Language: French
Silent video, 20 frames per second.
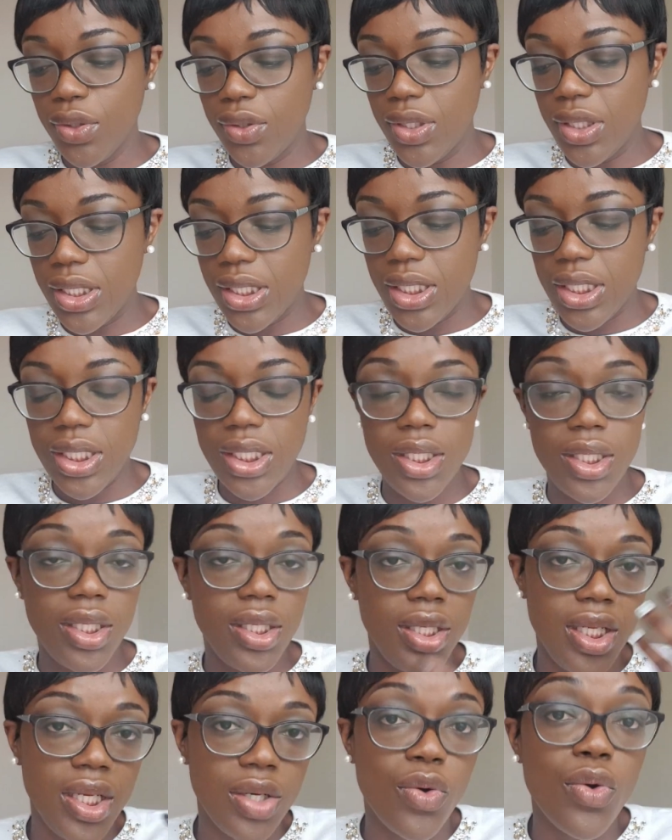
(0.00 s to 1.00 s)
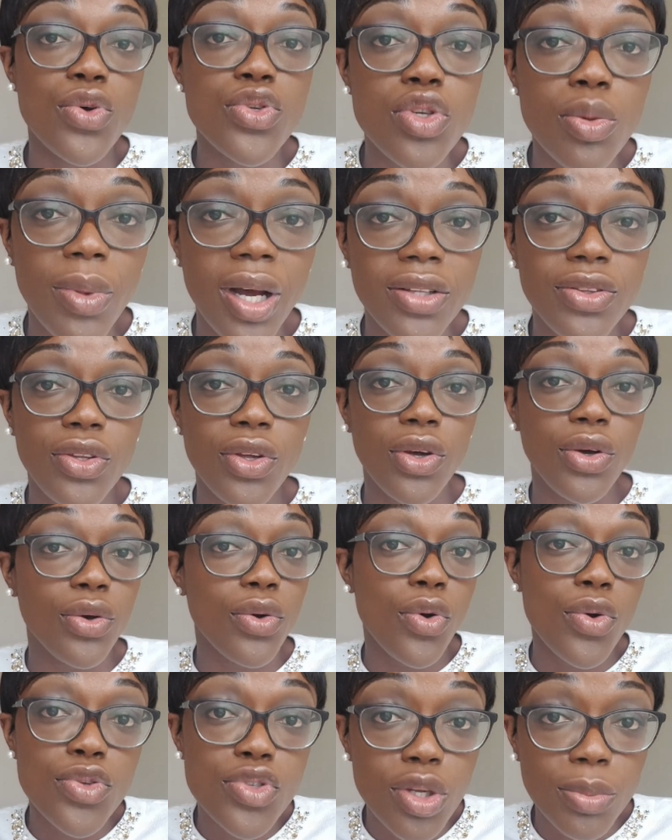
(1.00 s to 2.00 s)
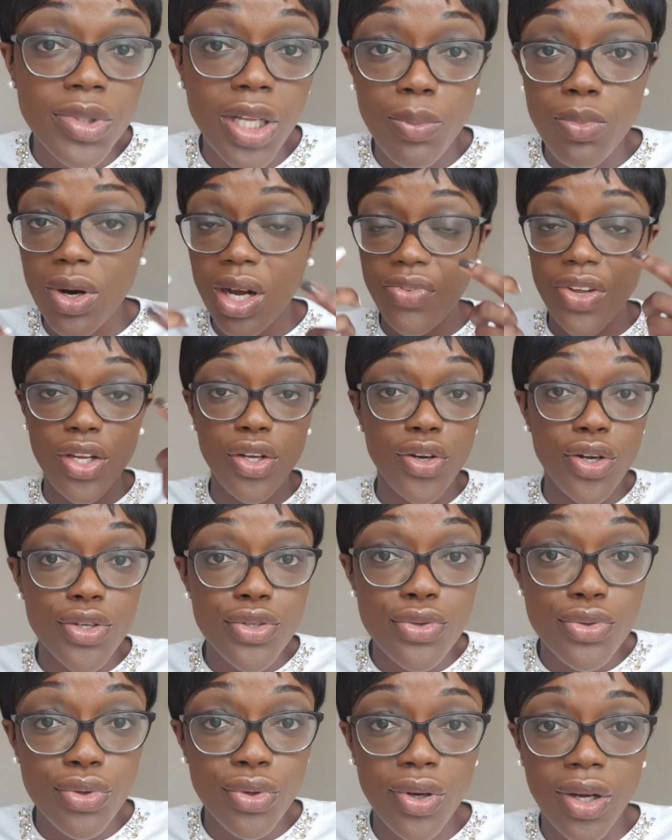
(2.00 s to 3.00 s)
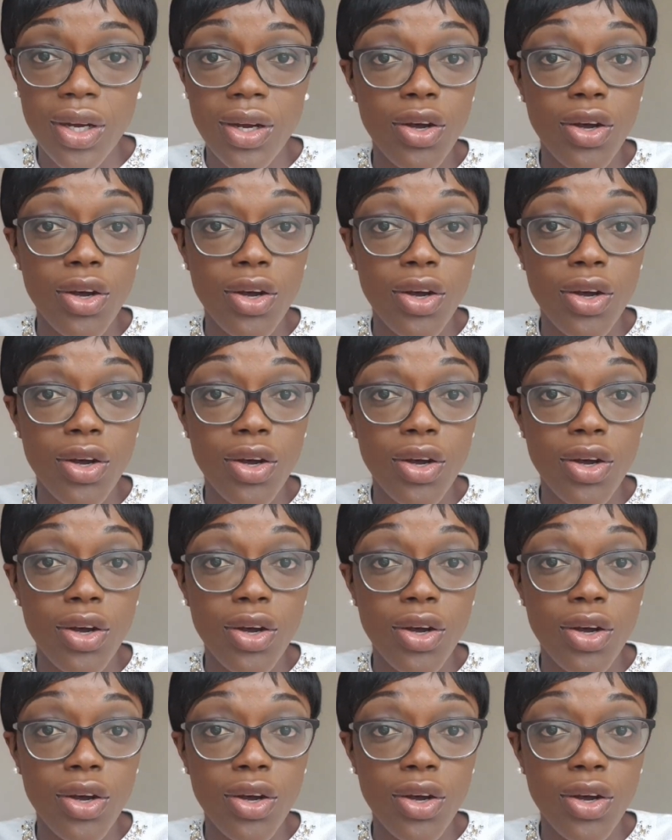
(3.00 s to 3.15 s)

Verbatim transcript: les, consommateurs consomment d'abord avec leurs yeux.